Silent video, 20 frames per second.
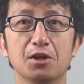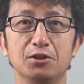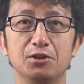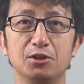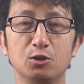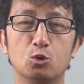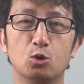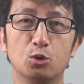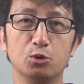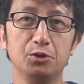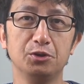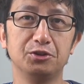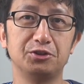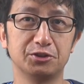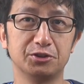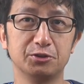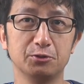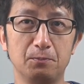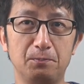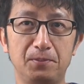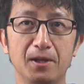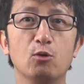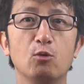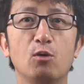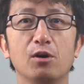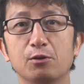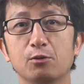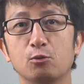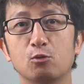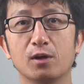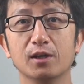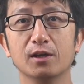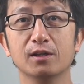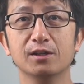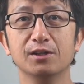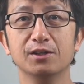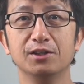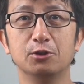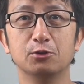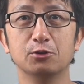因果律只是与变化有
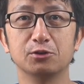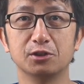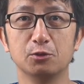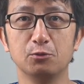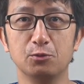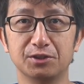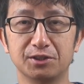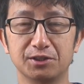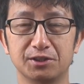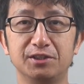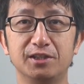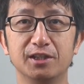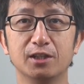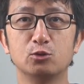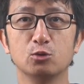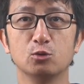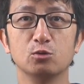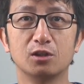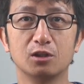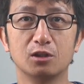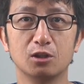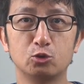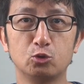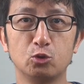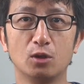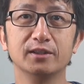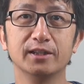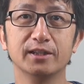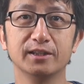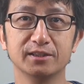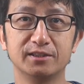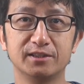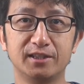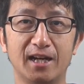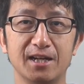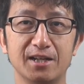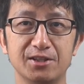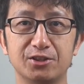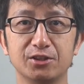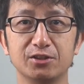关，也就是与时间中各个状态的
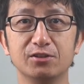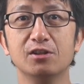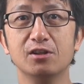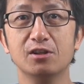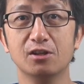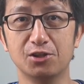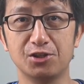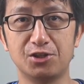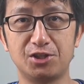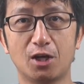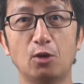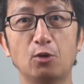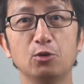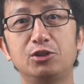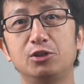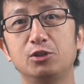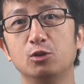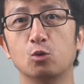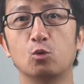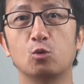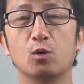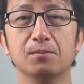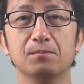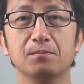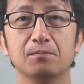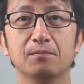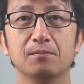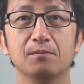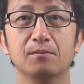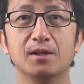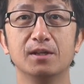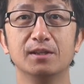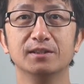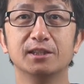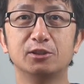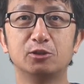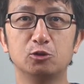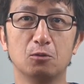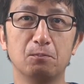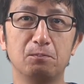产生和消失有关。
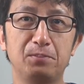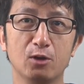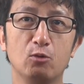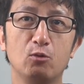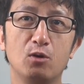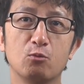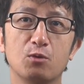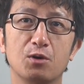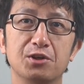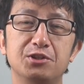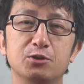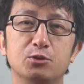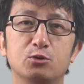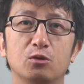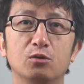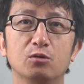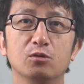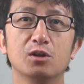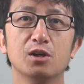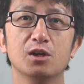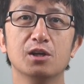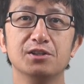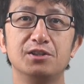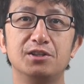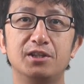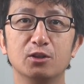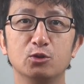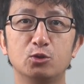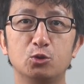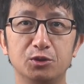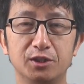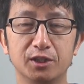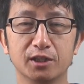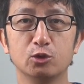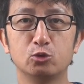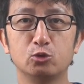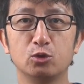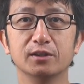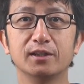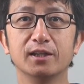在这种变化关系中，先出现
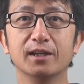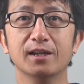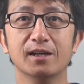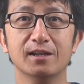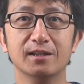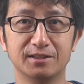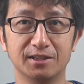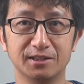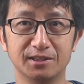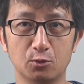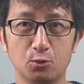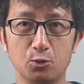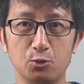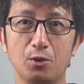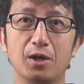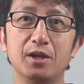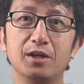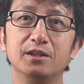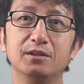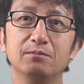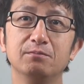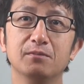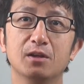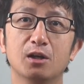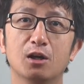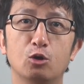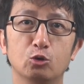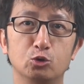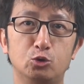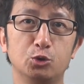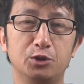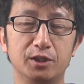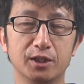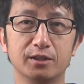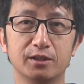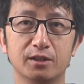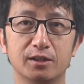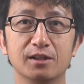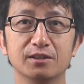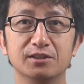的状态称之为原因，后出
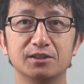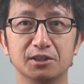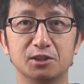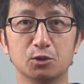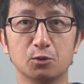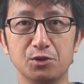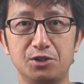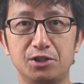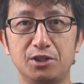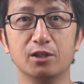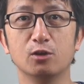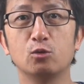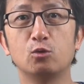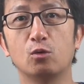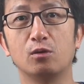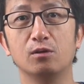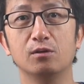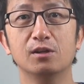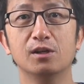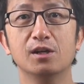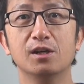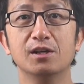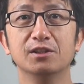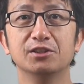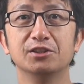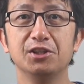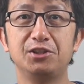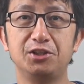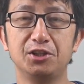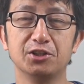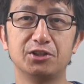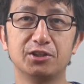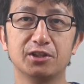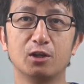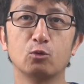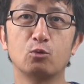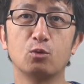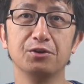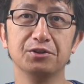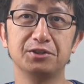现的称之为结果。这也解释
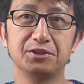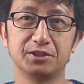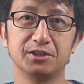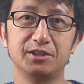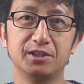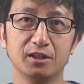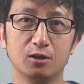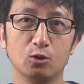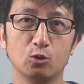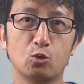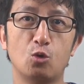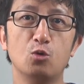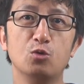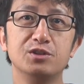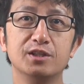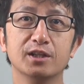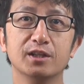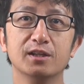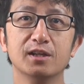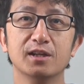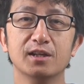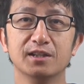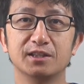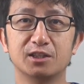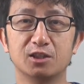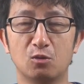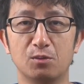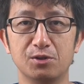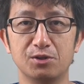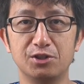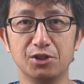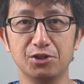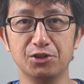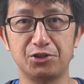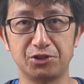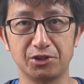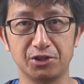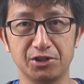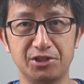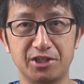了关于时间和空间是我们认
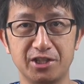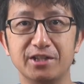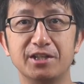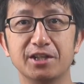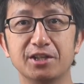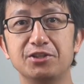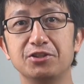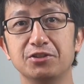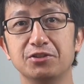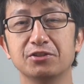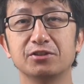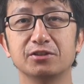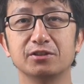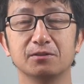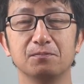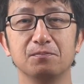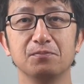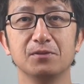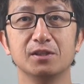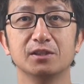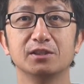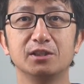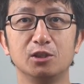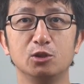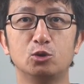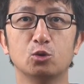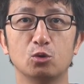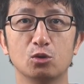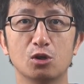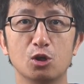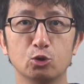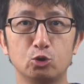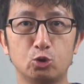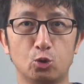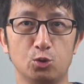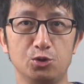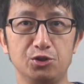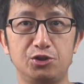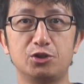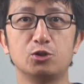识的先天形式，是一种
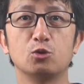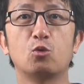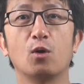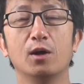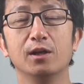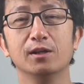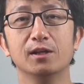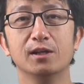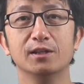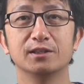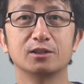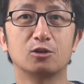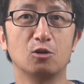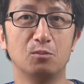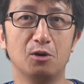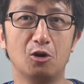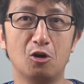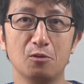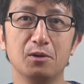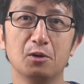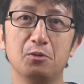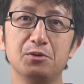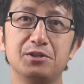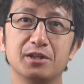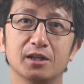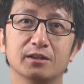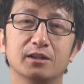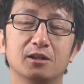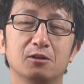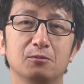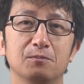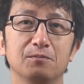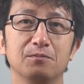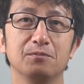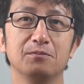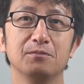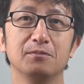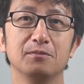纯直观，这个我们后面会讲到。